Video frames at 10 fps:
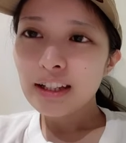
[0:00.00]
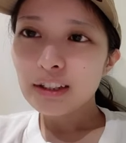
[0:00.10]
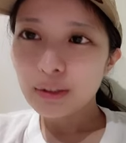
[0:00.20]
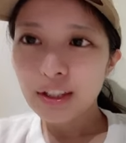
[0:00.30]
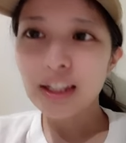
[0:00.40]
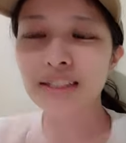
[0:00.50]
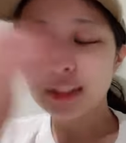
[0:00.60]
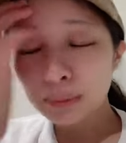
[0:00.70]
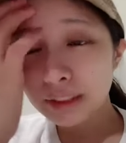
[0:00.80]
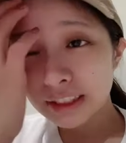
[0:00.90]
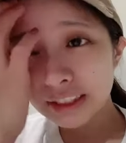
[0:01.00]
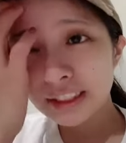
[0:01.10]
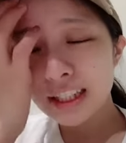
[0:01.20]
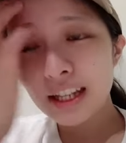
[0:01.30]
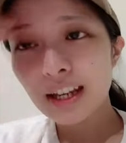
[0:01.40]
というわけで明日も一
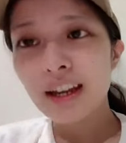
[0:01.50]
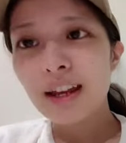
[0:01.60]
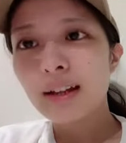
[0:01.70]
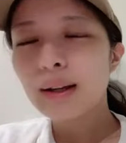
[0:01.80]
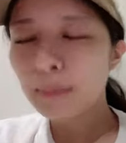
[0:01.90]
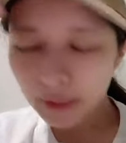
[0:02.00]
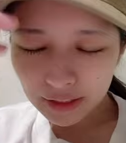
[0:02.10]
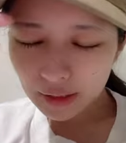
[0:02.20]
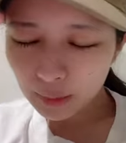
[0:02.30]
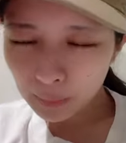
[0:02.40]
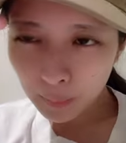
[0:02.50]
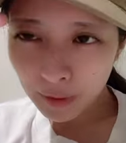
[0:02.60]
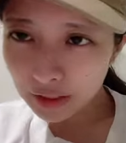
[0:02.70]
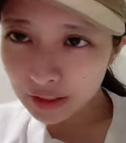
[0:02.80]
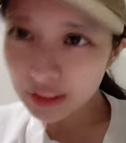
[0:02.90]
日頑張りたいと思い
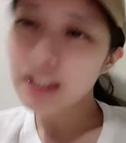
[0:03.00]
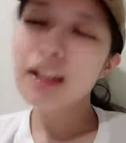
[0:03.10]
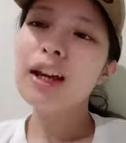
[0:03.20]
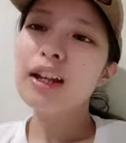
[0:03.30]
ます。